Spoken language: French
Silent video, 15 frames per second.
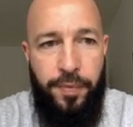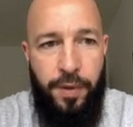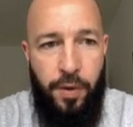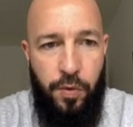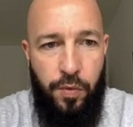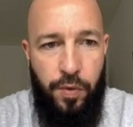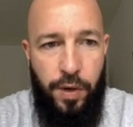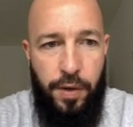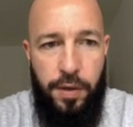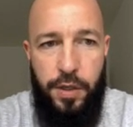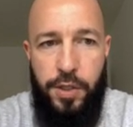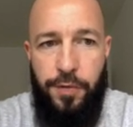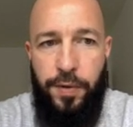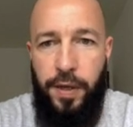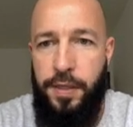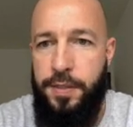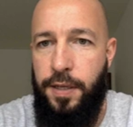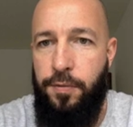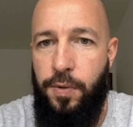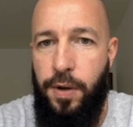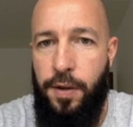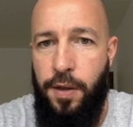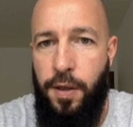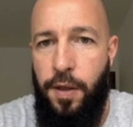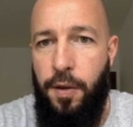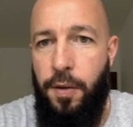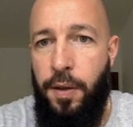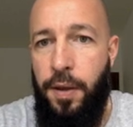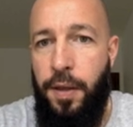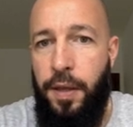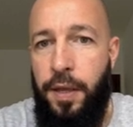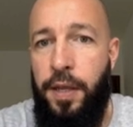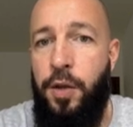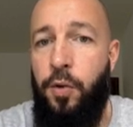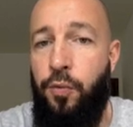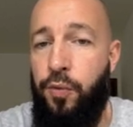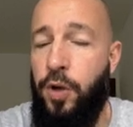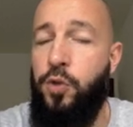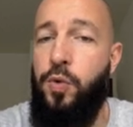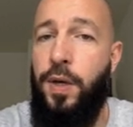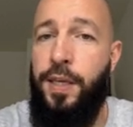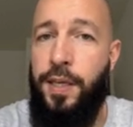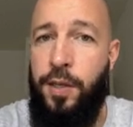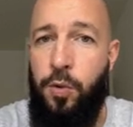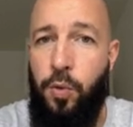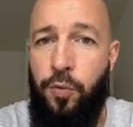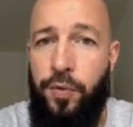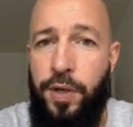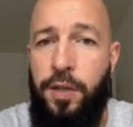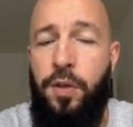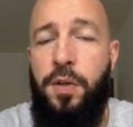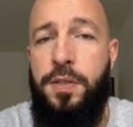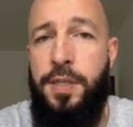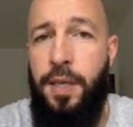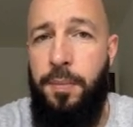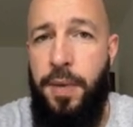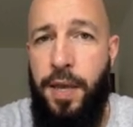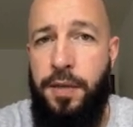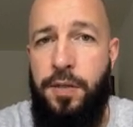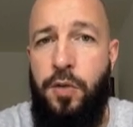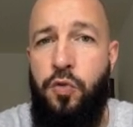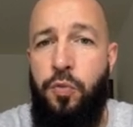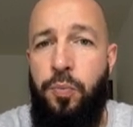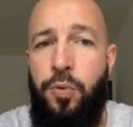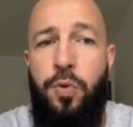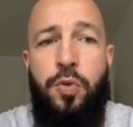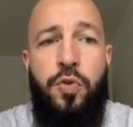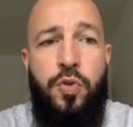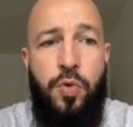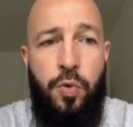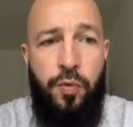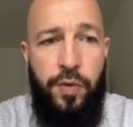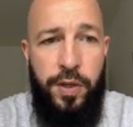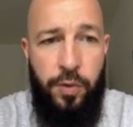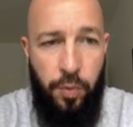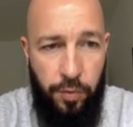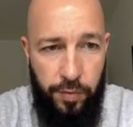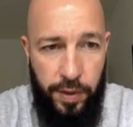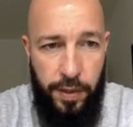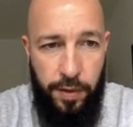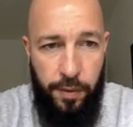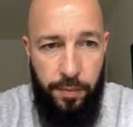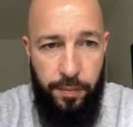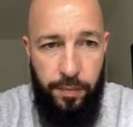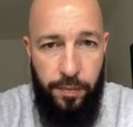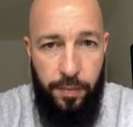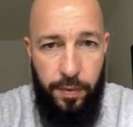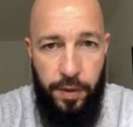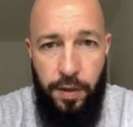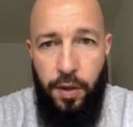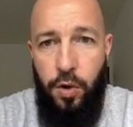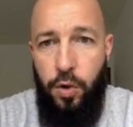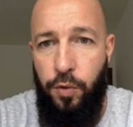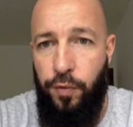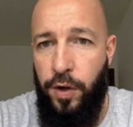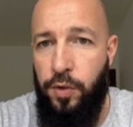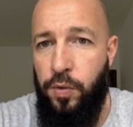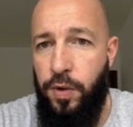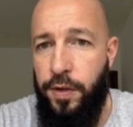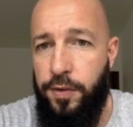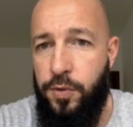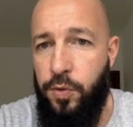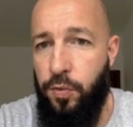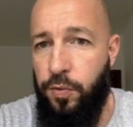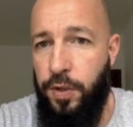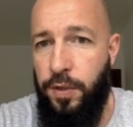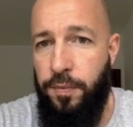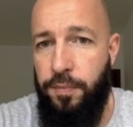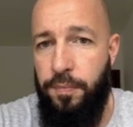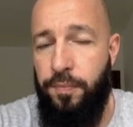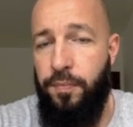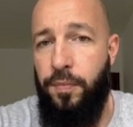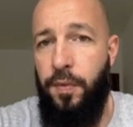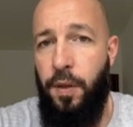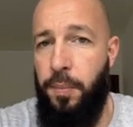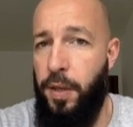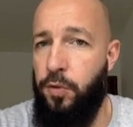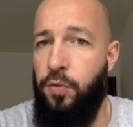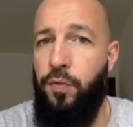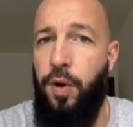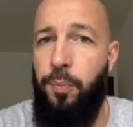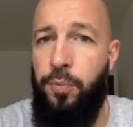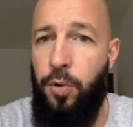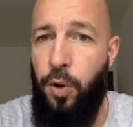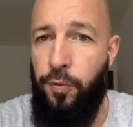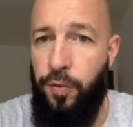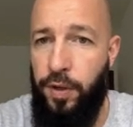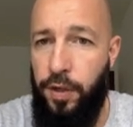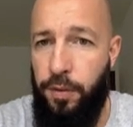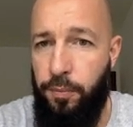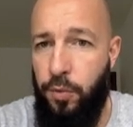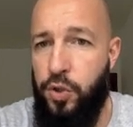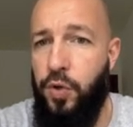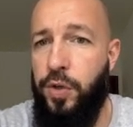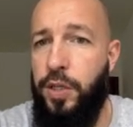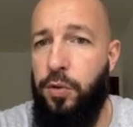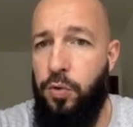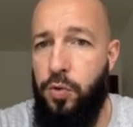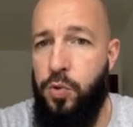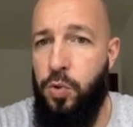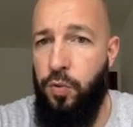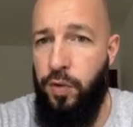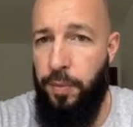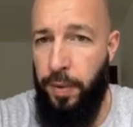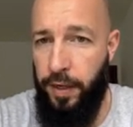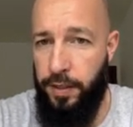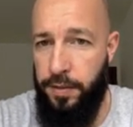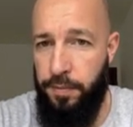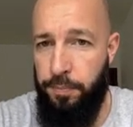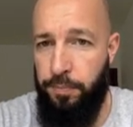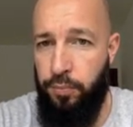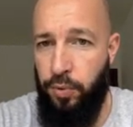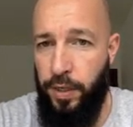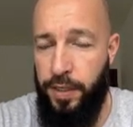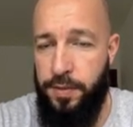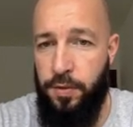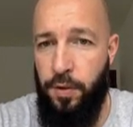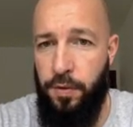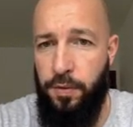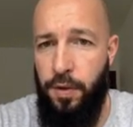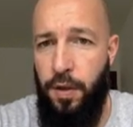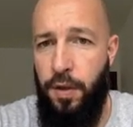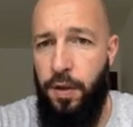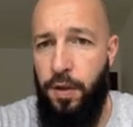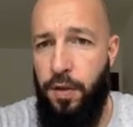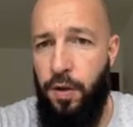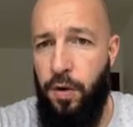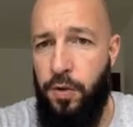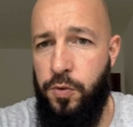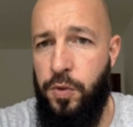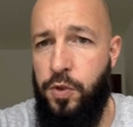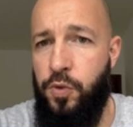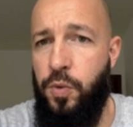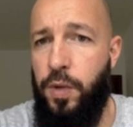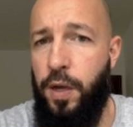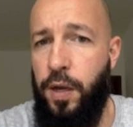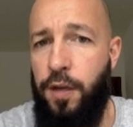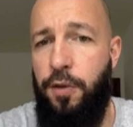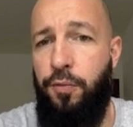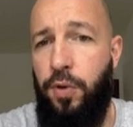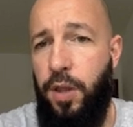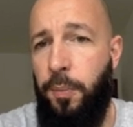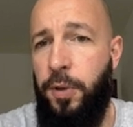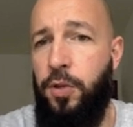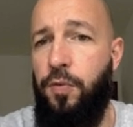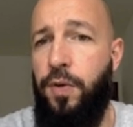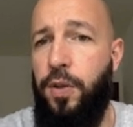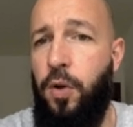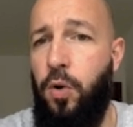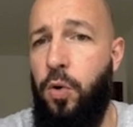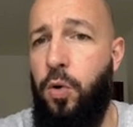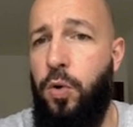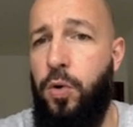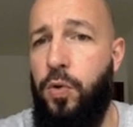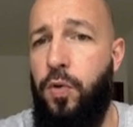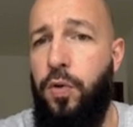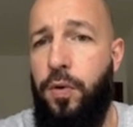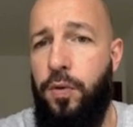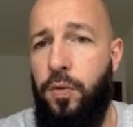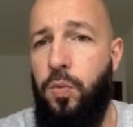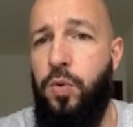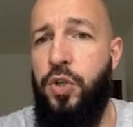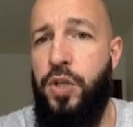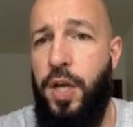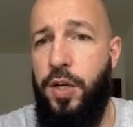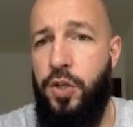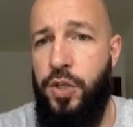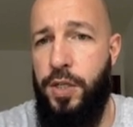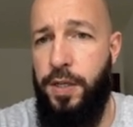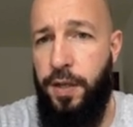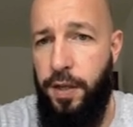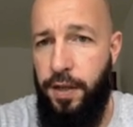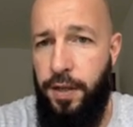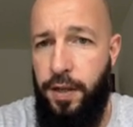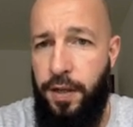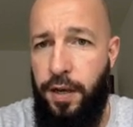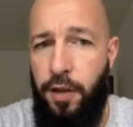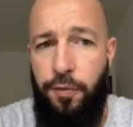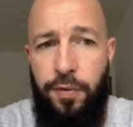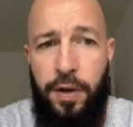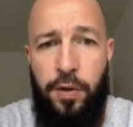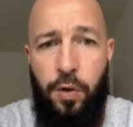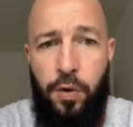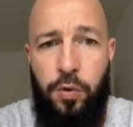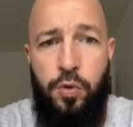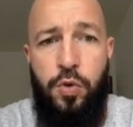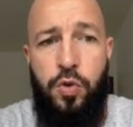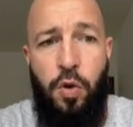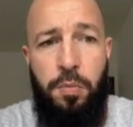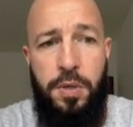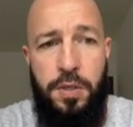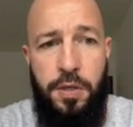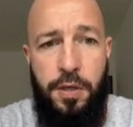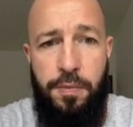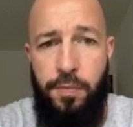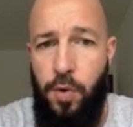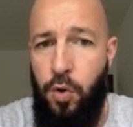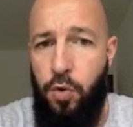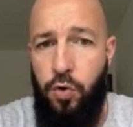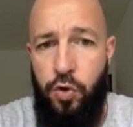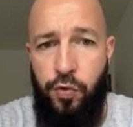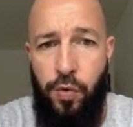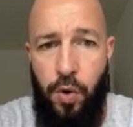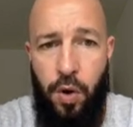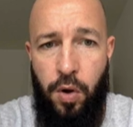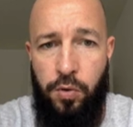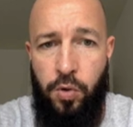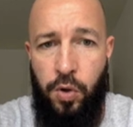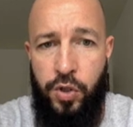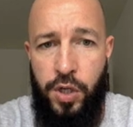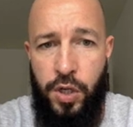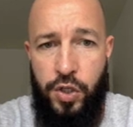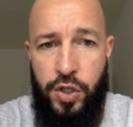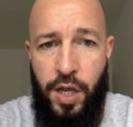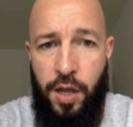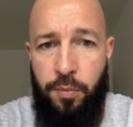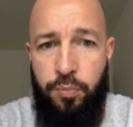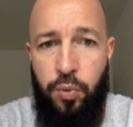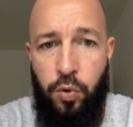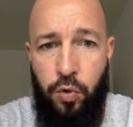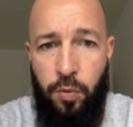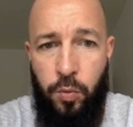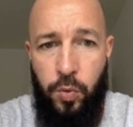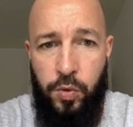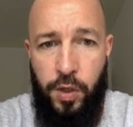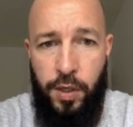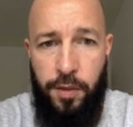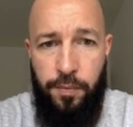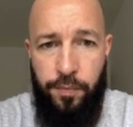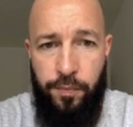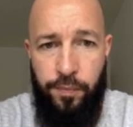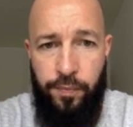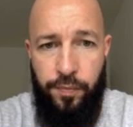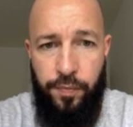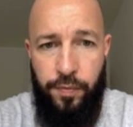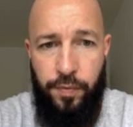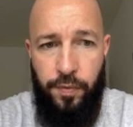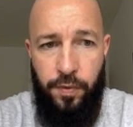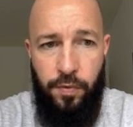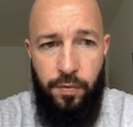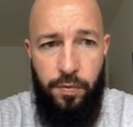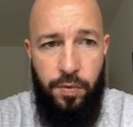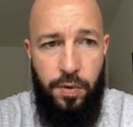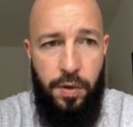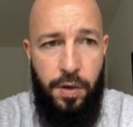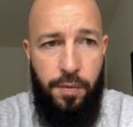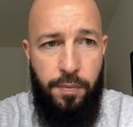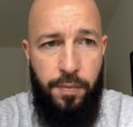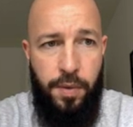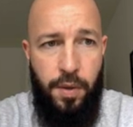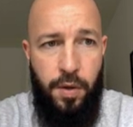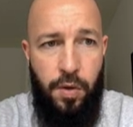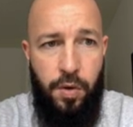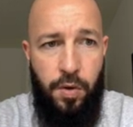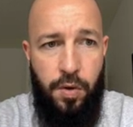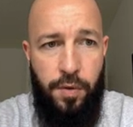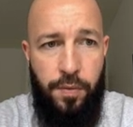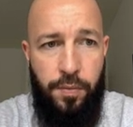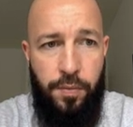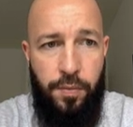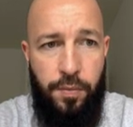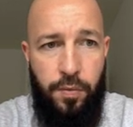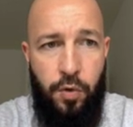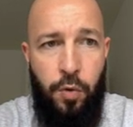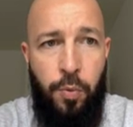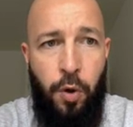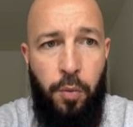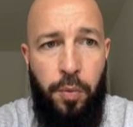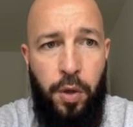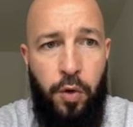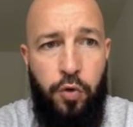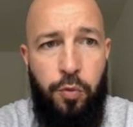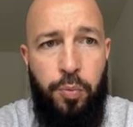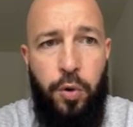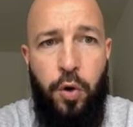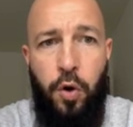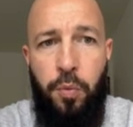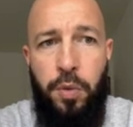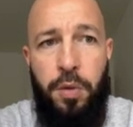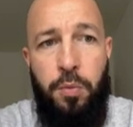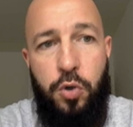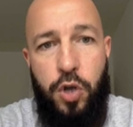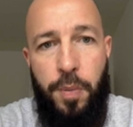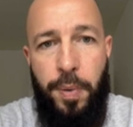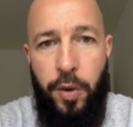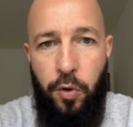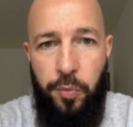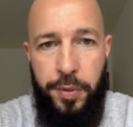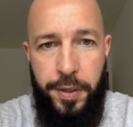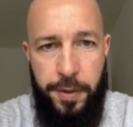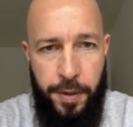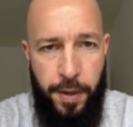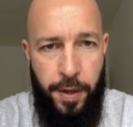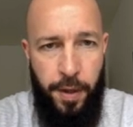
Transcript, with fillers: Alors voilà, là j'ai fait un reset, voilà. Et une fois que tu as créé ton filtre, ce qui est bien, c'est que tu peux sauver ton filtre. et une fois que tu l'as sauvé, eh bien, tu ne devras plus le refaire. Moi, j'en ai deux de sauvés par exemple, pour l'instant. Ensuite, tu iras, les fois d'après, tu vas dans Load, donc charger les filtres customisés. Je vais t'en charger un pour te montrer. Voilà. Le premier, alors tu peux le nommer, moi je ne l'ai pas nommé.